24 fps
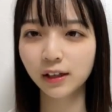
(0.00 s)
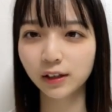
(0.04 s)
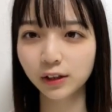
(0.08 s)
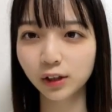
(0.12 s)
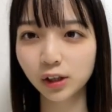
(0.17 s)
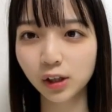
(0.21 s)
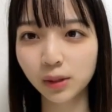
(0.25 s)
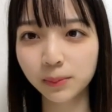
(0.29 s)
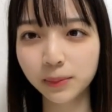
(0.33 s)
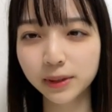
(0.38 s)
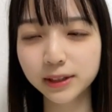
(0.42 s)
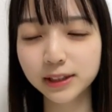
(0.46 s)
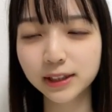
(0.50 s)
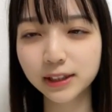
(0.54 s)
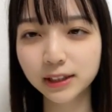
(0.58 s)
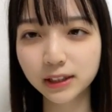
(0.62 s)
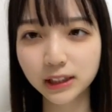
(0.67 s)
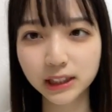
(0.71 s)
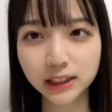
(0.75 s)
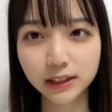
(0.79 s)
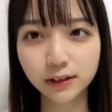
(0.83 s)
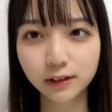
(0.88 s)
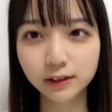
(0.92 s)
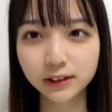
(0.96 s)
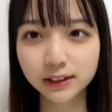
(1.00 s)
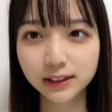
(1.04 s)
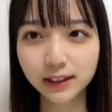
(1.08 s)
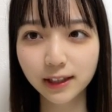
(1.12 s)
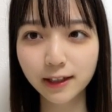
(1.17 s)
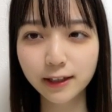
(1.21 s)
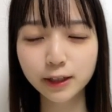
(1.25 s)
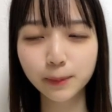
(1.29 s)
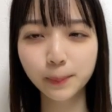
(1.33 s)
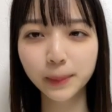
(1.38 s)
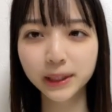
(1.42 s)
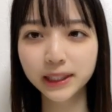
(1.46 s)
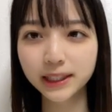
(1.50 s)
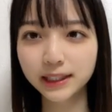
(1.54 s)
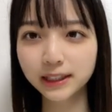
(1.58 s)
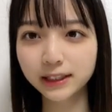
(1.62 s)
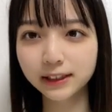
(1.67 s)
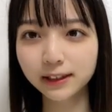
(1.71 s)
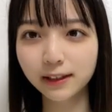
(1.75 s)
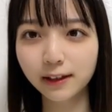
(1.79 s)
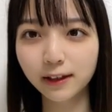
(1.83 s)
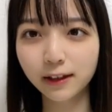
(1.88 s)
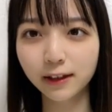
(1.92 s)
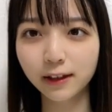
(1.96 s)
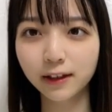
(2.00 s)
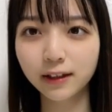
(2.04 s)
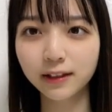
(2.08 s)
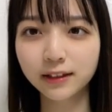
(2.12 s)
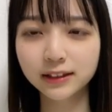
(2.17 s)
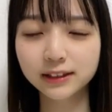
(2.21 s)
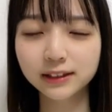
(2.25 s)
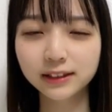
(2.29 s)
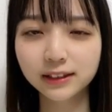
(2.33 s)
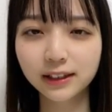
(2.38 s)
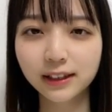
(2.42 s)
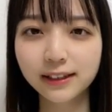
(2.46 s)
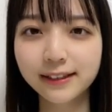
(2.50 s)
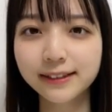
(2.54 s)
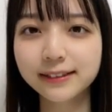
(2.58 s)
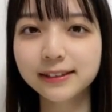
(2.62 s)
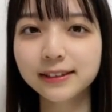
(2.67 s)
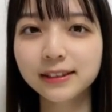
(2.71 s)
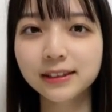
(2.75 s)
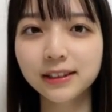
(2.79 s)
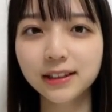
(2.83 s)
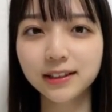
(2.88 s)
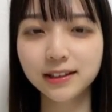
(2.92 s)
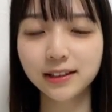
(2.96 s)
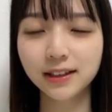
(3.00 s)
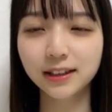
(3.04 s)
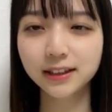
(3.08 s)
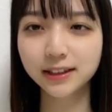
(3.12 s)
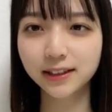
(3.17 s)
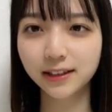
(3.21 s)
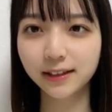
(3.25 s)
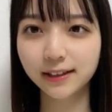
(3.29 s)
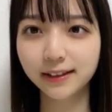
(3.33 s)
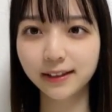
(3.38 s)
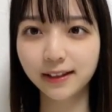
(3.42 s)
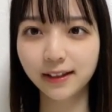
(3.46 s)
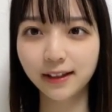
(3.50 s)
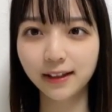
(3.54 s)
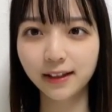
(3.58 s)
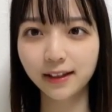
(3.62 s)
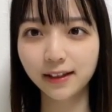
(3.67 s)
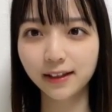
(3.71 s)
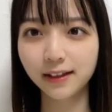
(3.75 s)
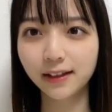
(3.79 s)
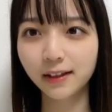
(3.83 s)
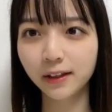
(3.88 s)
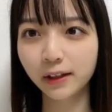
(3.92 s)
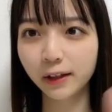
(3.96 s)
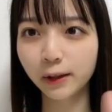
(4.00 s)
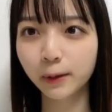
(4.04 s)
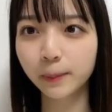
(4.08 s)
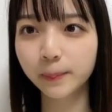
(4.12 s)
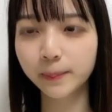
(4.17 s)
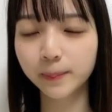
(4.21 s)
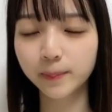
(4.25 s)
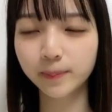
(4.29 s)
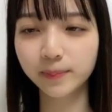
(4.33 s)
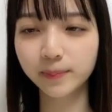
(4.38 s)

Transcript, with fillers: 今日も一日お疲れ様でしたしっかり休んでくださいね